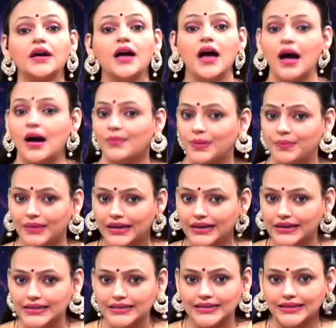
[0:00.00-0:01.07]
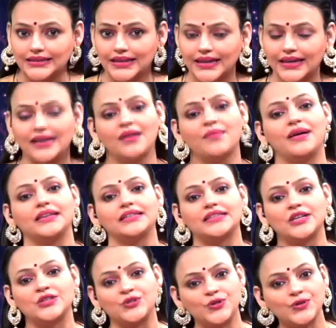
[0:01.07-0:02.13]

हमें मेल कर सकते हैं हमारे साथ जुड़